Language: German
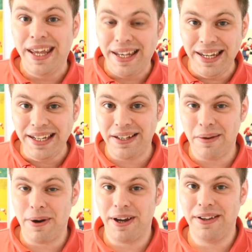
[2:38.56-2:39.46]
Nicht
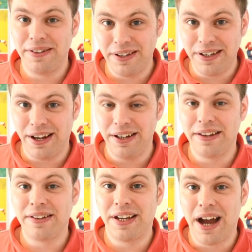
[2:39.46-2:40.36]
dabei sind
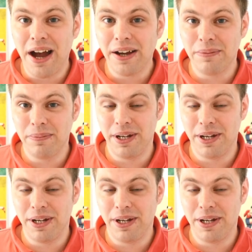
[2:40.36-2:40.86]
allerdings Karim